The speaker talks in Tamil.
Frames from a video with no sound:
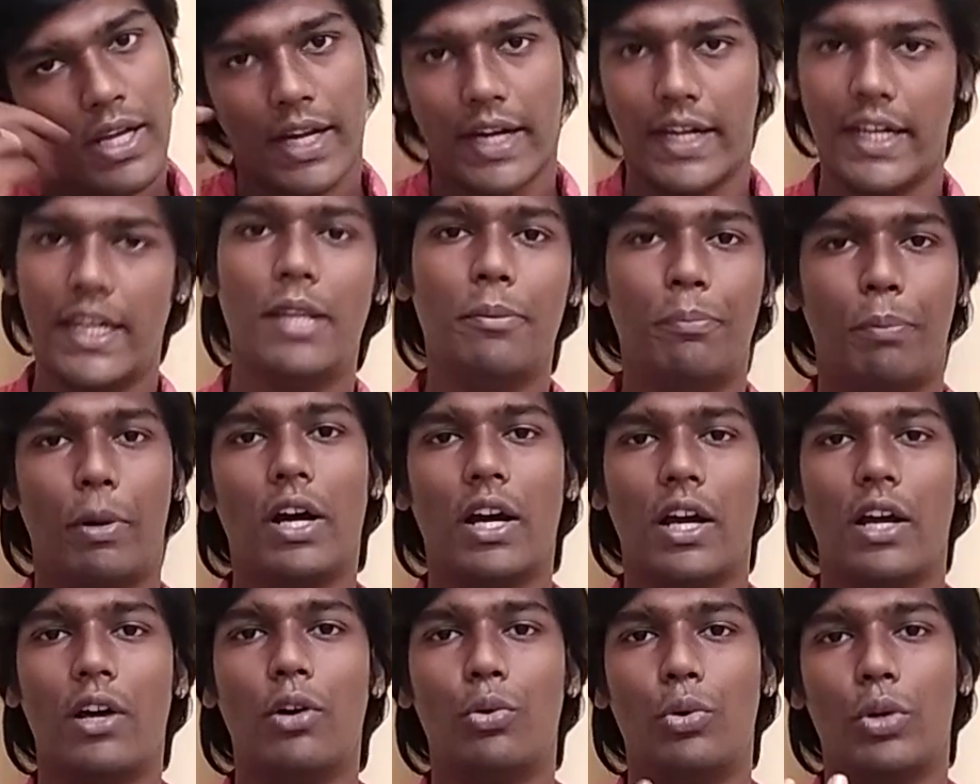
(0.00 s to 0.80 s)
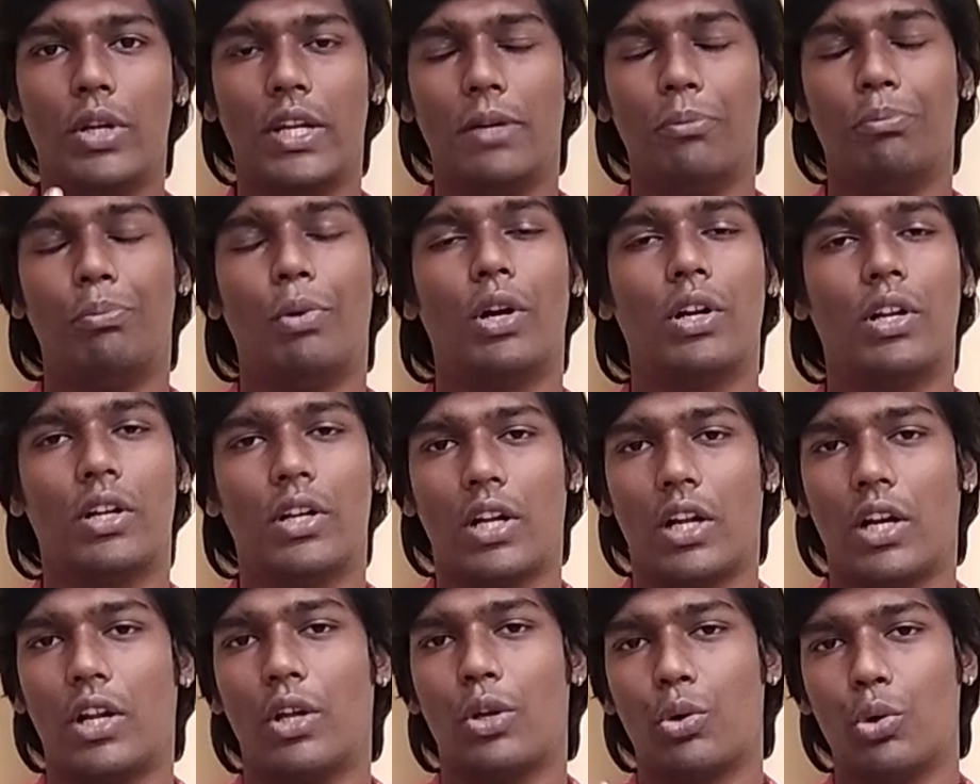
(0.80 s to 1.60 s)
கண்டிப்பாக ஒரு
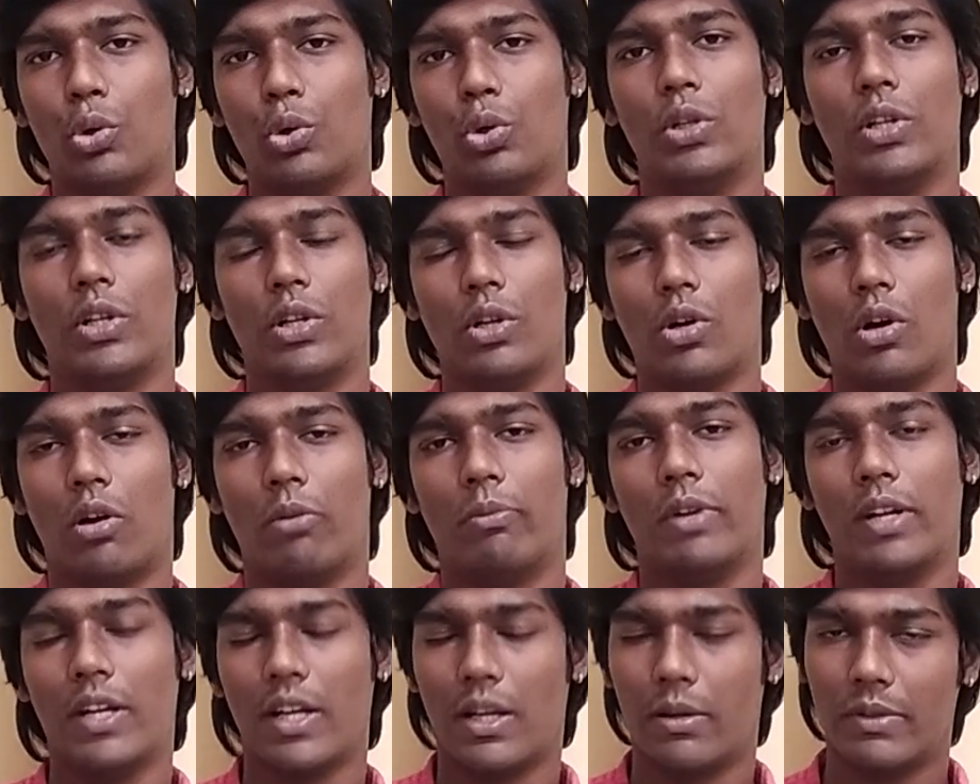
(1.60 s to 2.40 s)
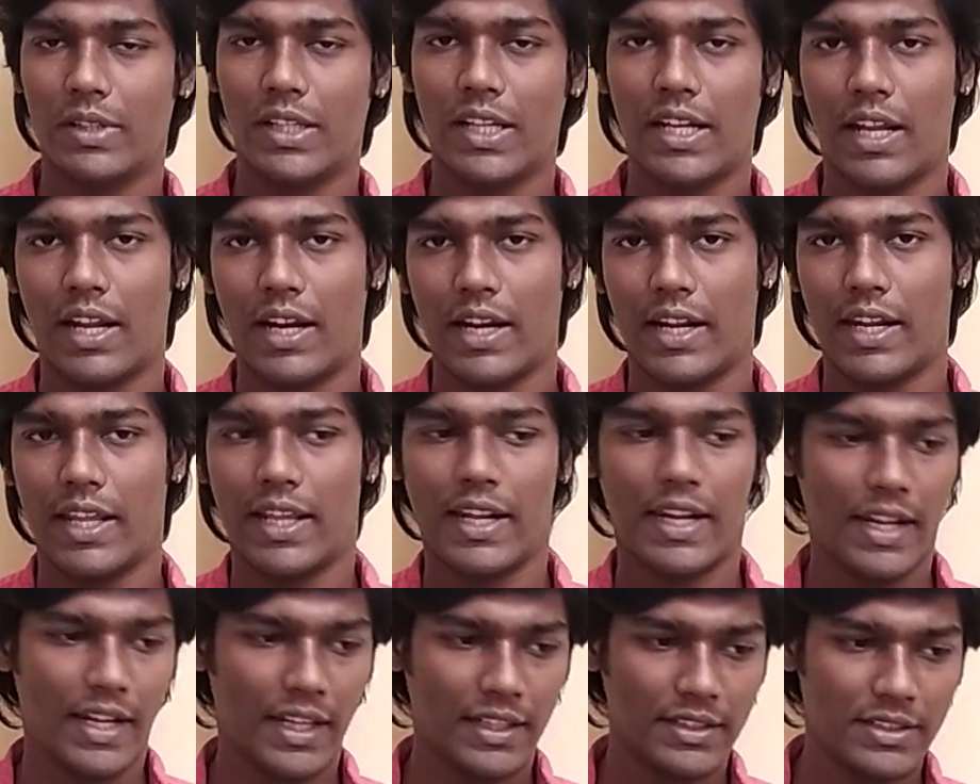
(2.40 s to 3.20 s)
இம்பார்ட்டண்ட்டான ரோல் இருக்கும் அப்படின்றத தான் நான்
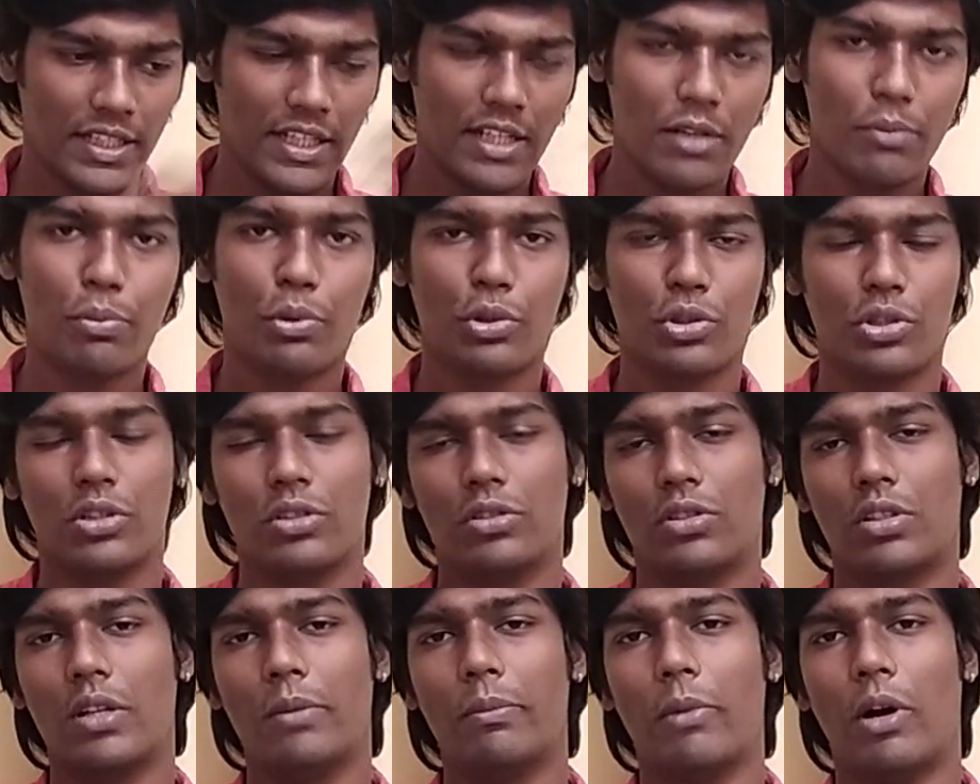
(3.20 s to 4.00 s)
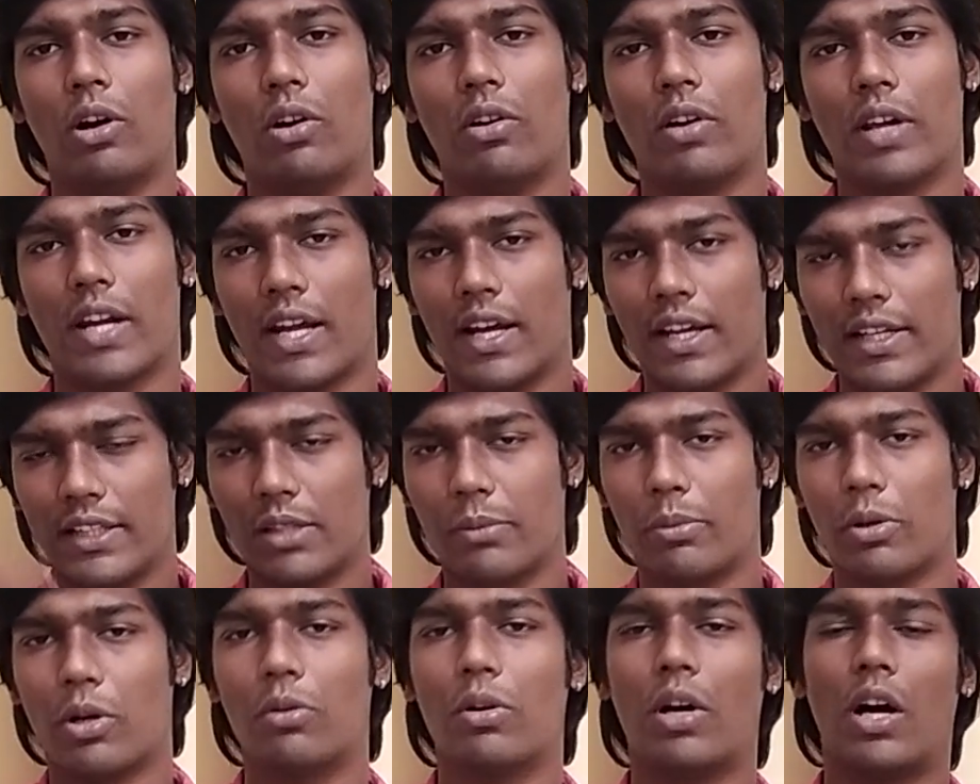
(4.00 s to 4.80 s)
நினைக்கிறேன் ஏன்னா ஜெயில் போர்ஷன்ஸ்லையும் அவங்க வராங்க
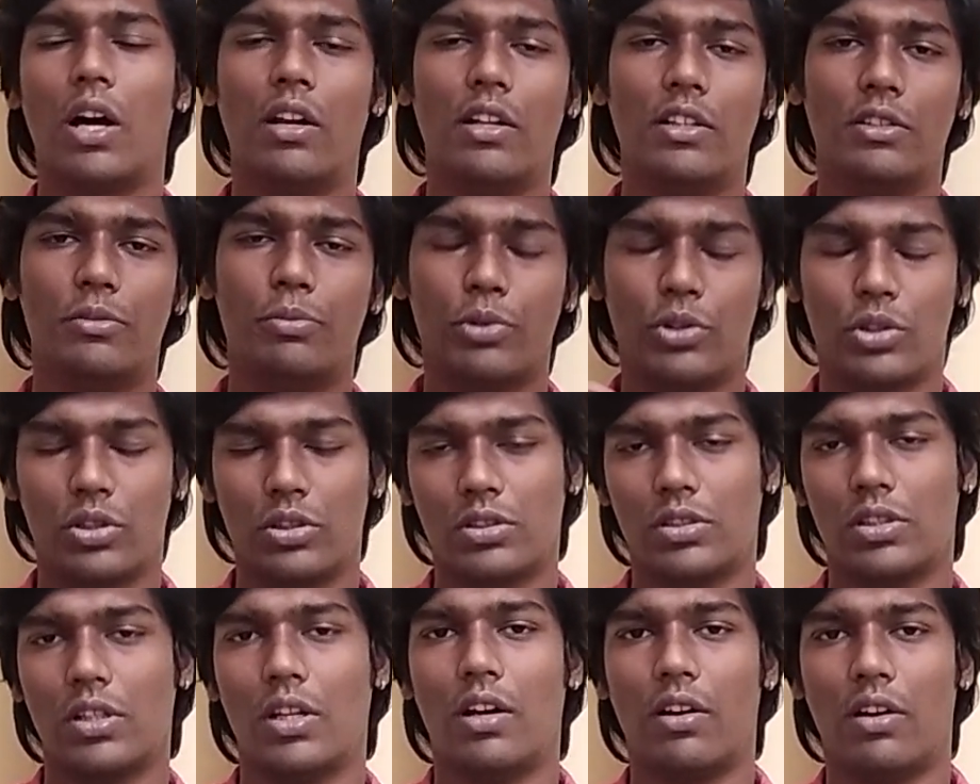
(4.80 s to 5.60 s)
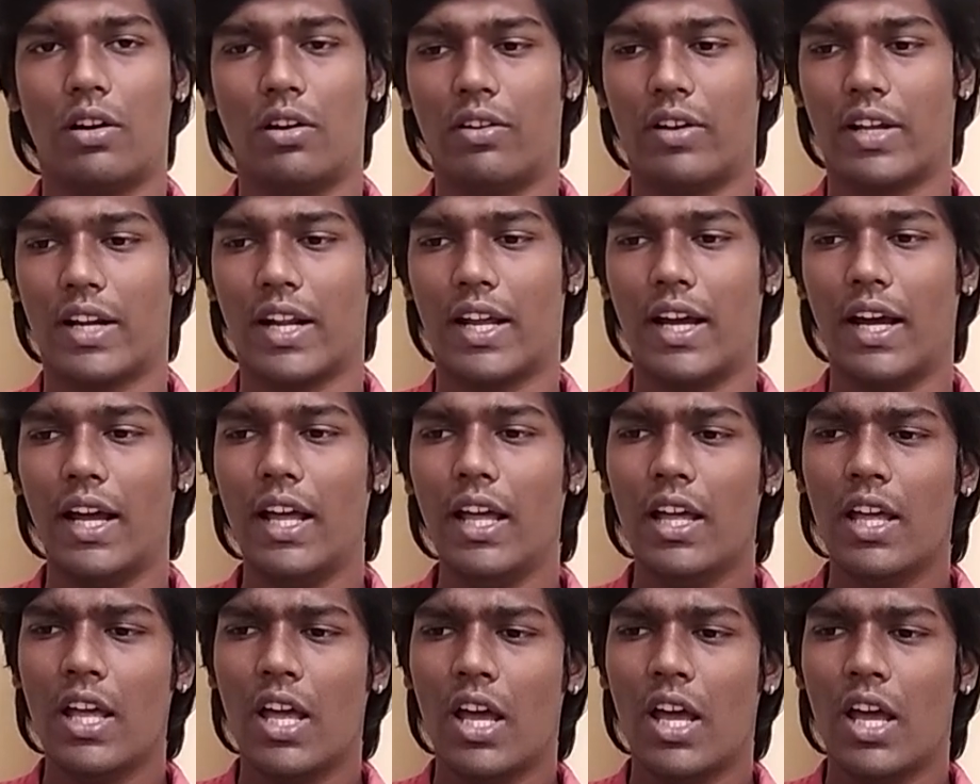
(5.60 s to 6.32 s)
இந்த பக்கம் காலேஜ் போர்ஷன்ஸ்லையும் அவங்க வராங்க